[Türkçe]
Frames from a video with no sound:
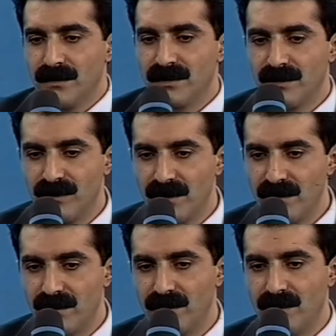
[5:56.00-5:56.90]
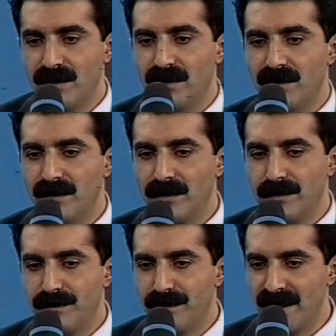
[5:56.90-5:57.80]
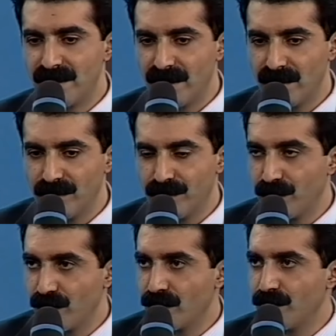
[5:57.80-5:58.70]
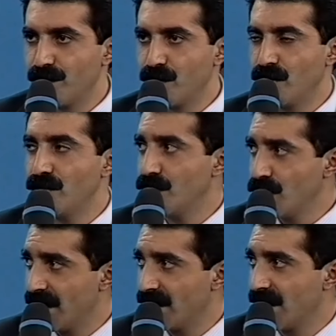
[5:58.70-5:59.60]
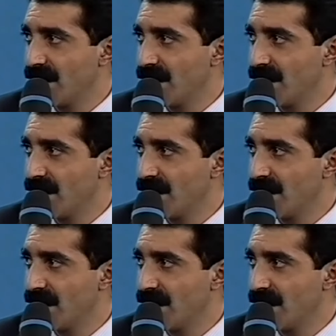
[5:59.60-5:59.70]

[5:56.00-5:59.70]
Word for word: Şimdi e, bence bugün bunların